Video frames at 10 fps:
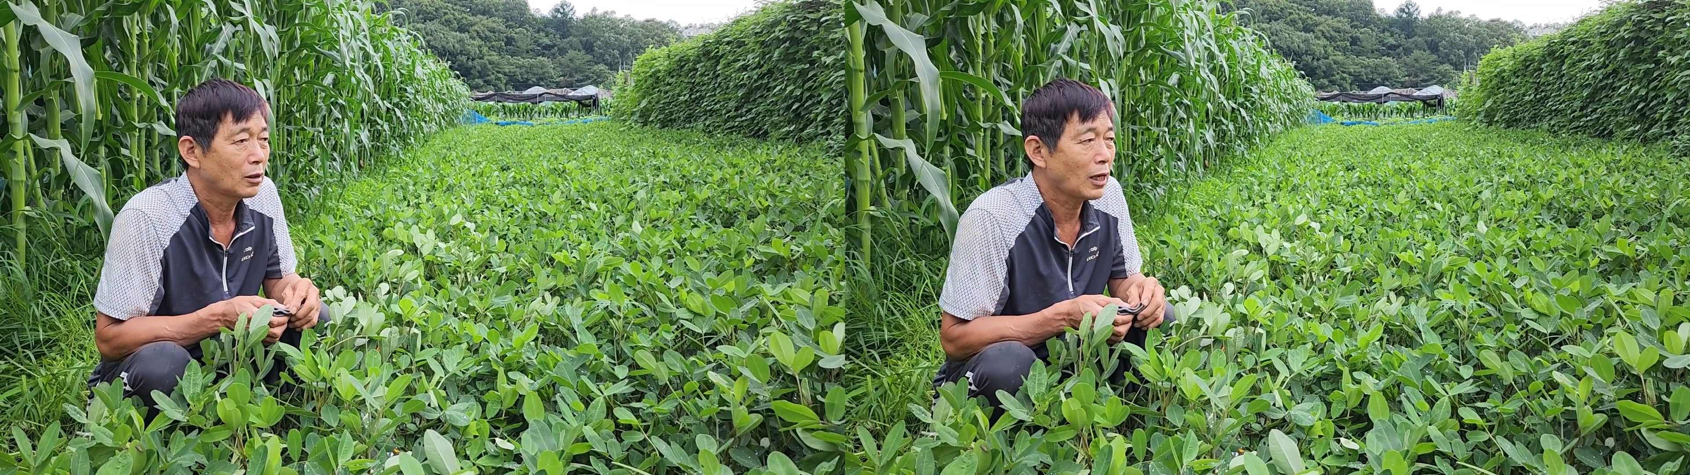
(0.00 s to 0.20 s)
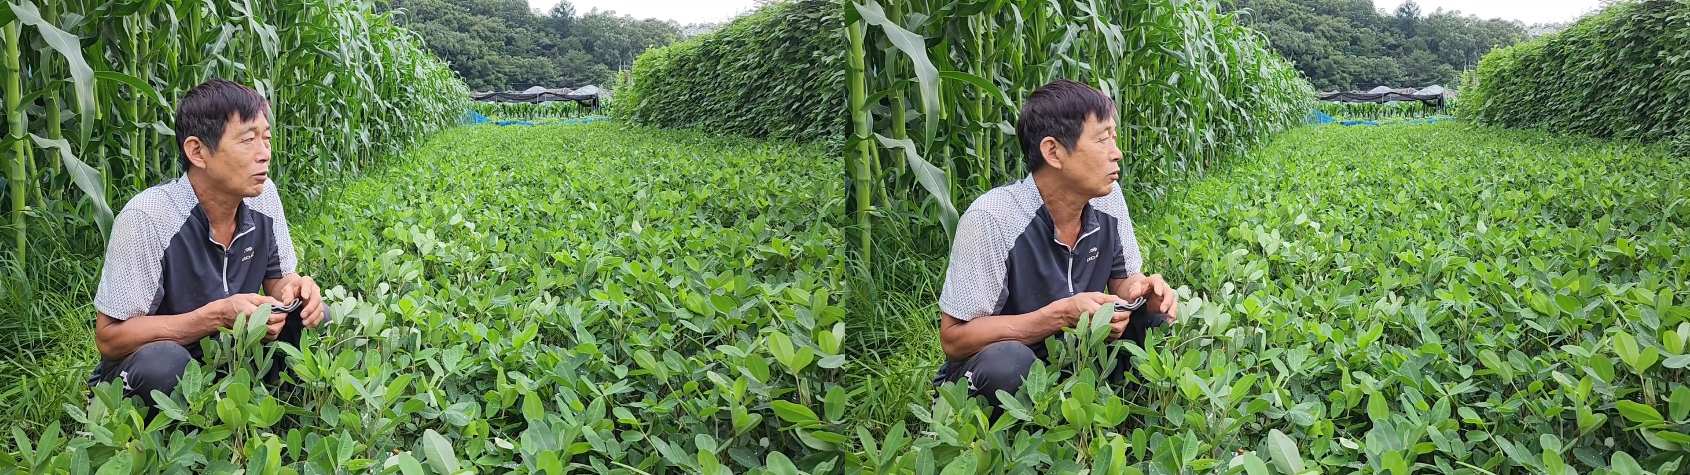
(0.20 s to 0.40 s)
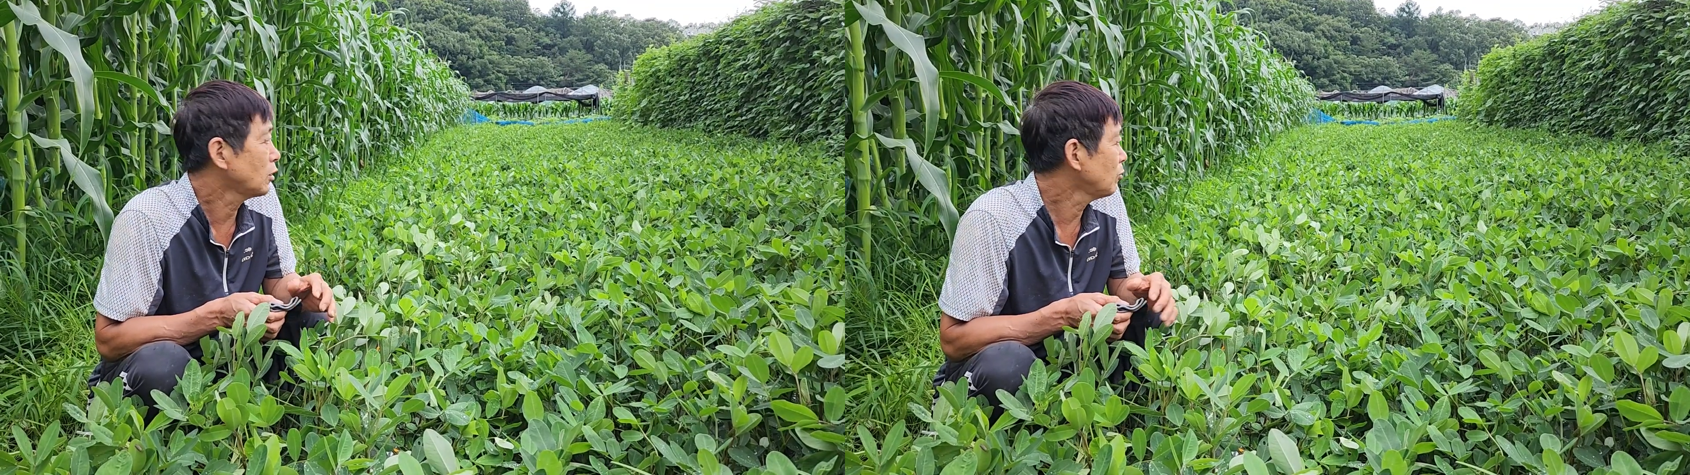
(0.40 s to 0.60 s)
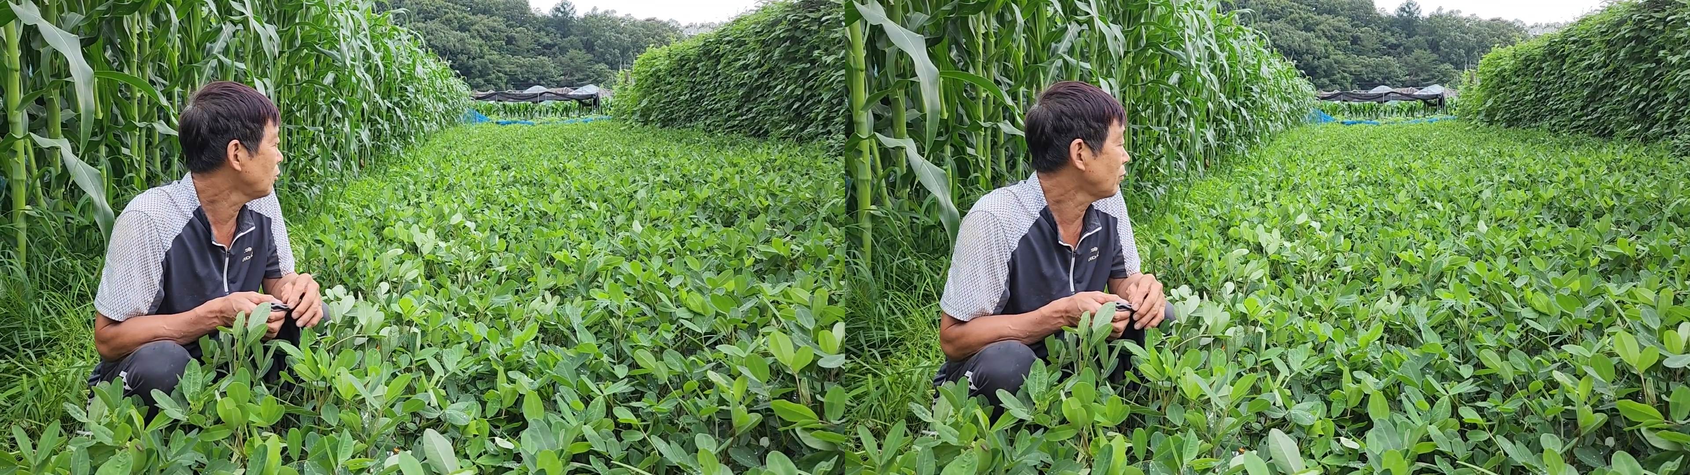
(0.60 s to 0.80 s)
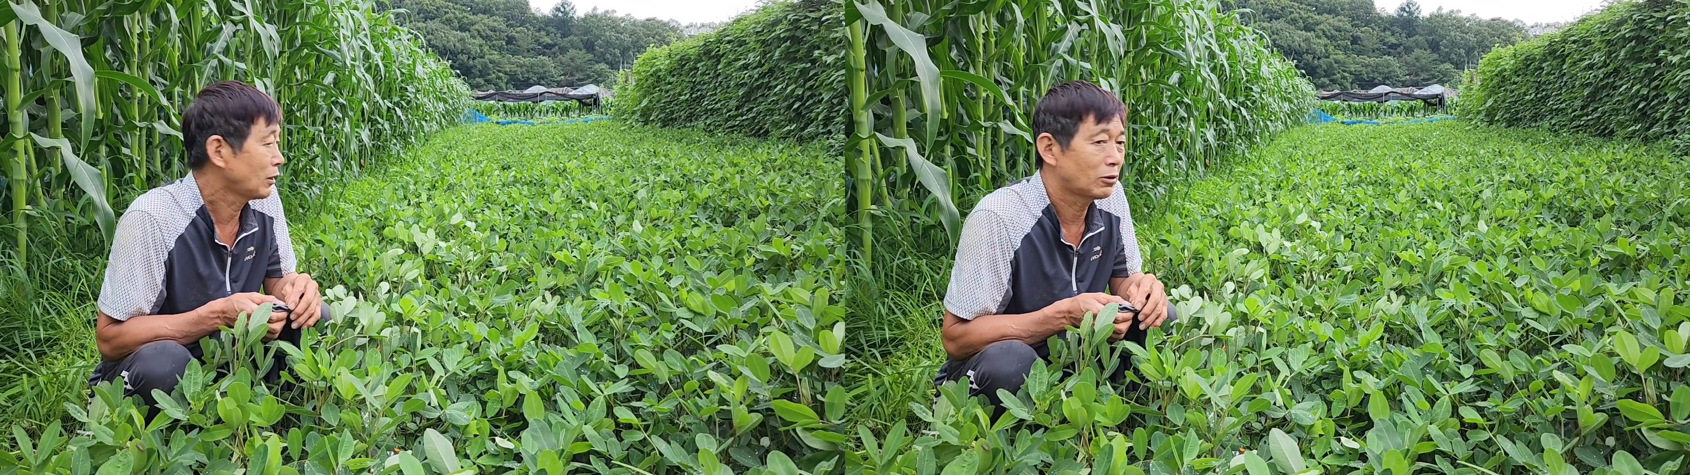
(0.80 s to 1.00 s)
땅콩
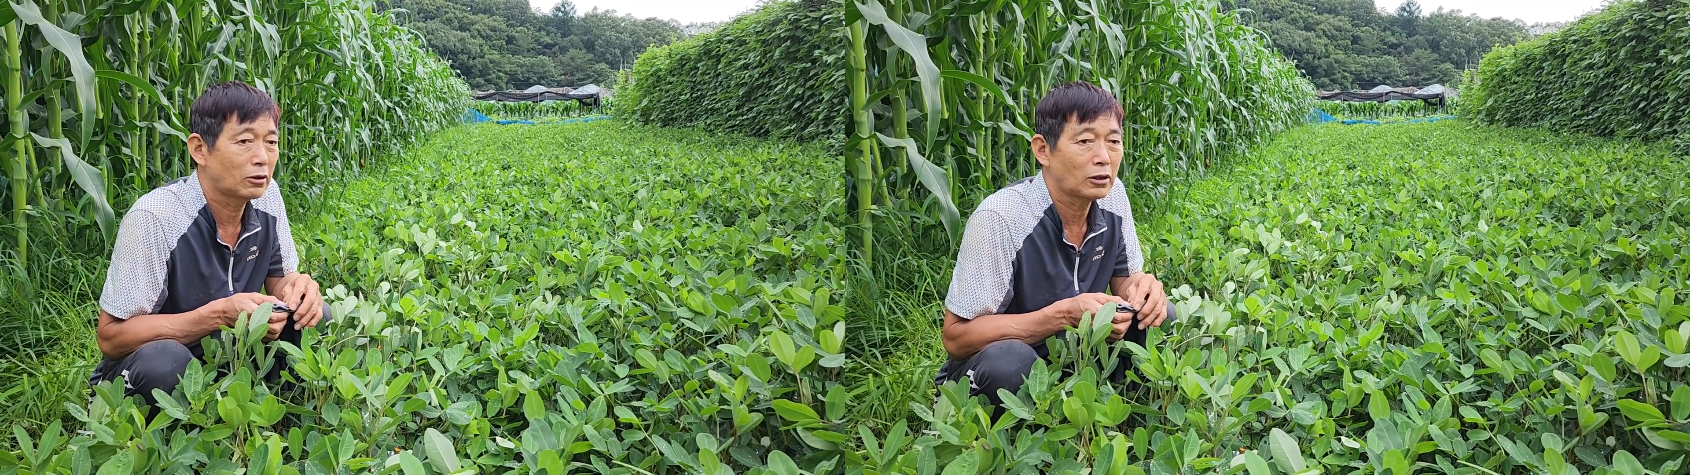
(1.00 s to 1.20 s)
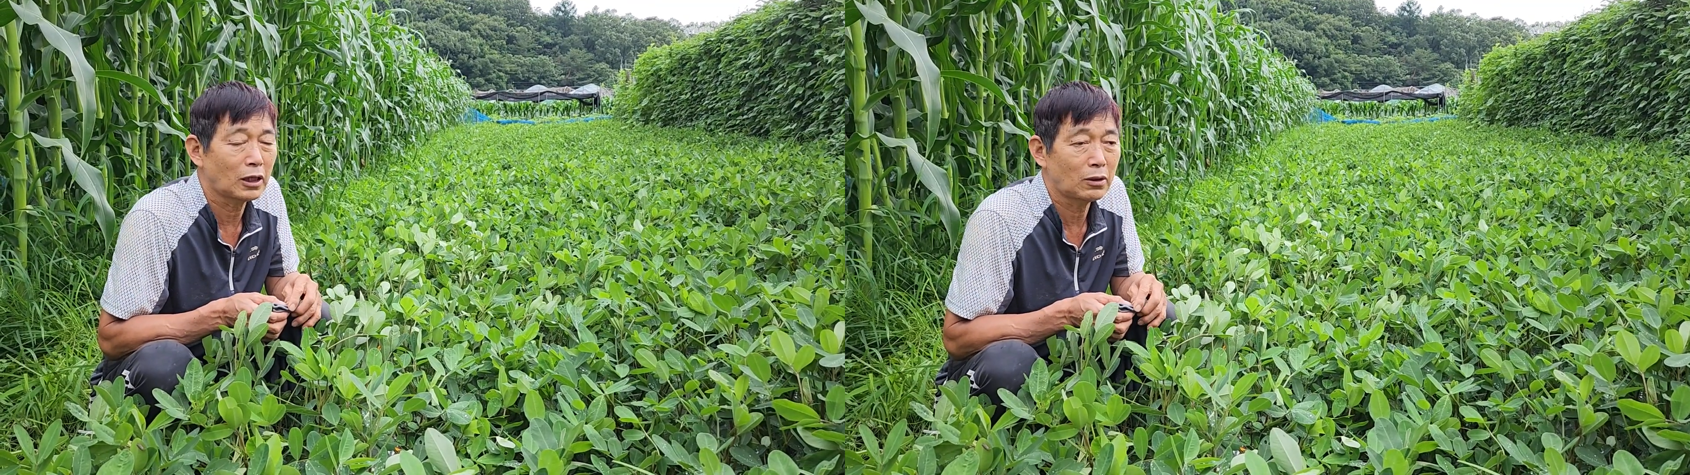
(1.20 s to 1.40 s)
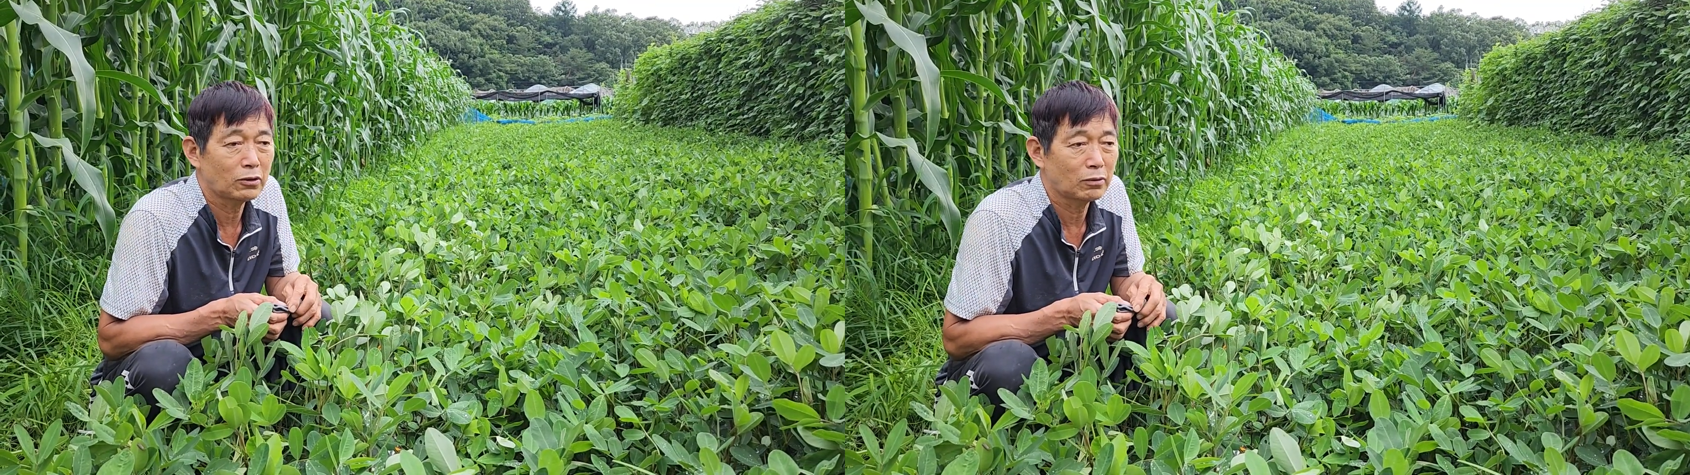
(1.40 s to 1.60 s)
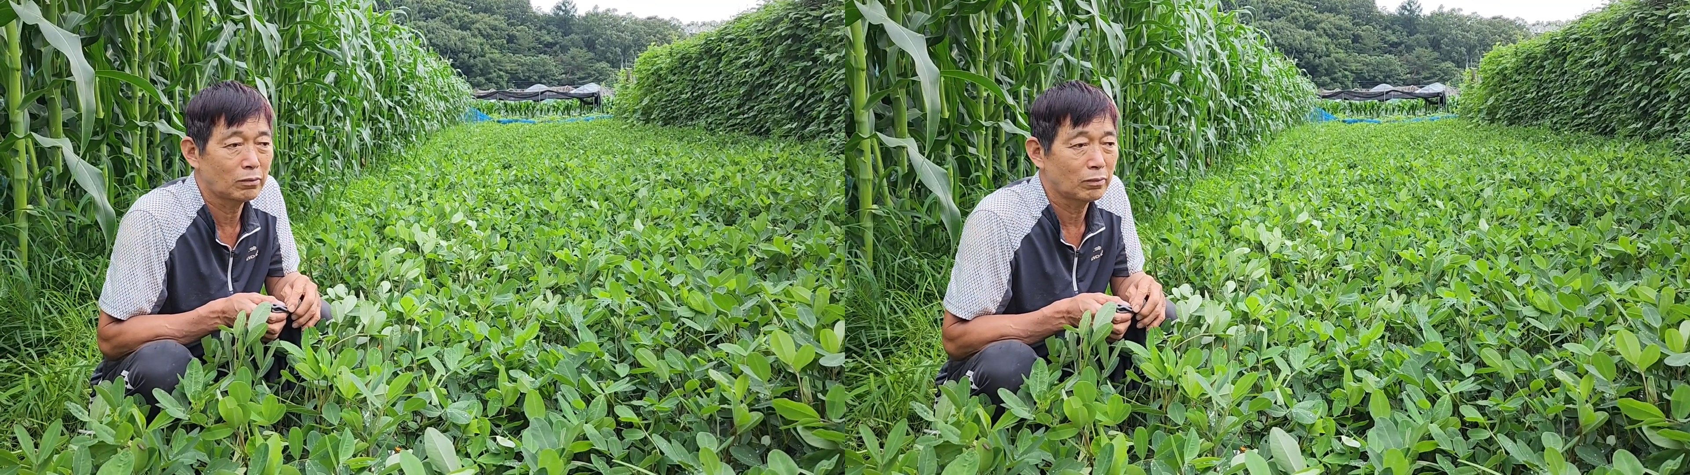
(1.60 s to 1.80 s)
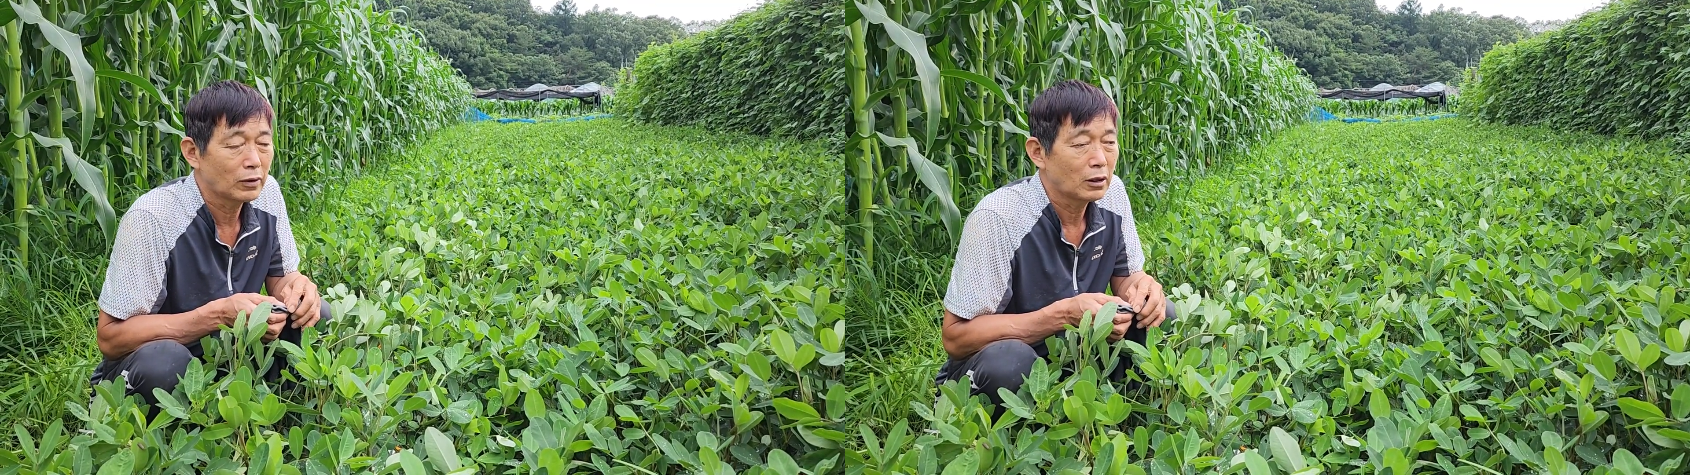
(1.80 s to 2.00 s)
심는 밭은 석회를
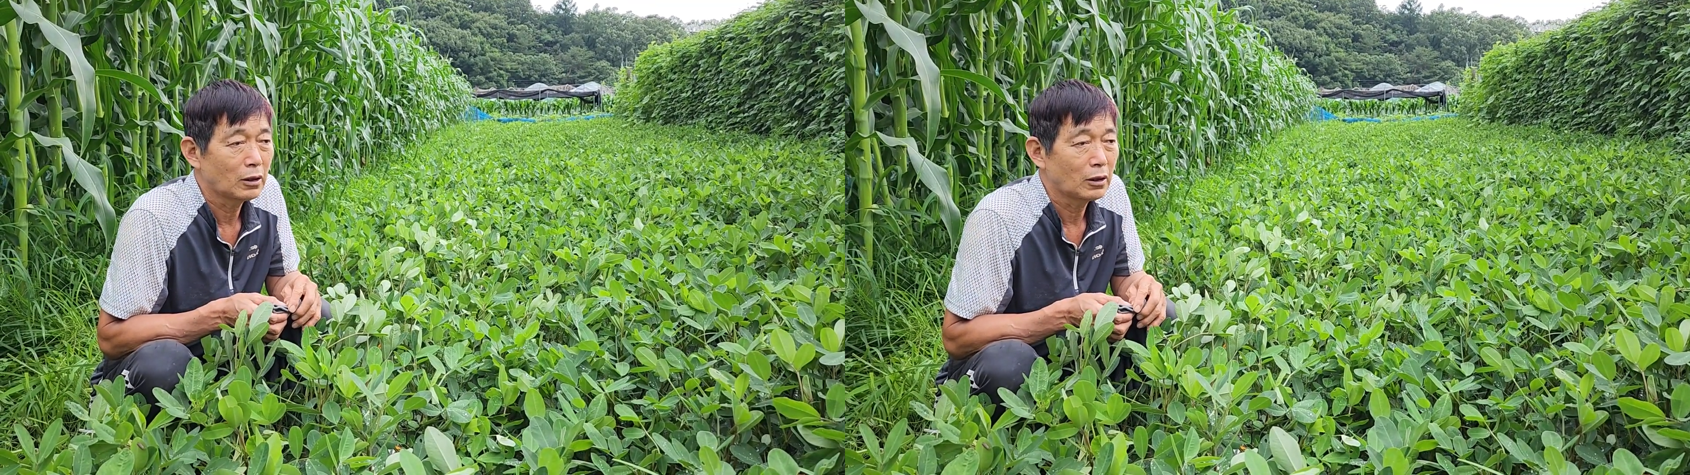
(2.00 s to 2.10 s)
좀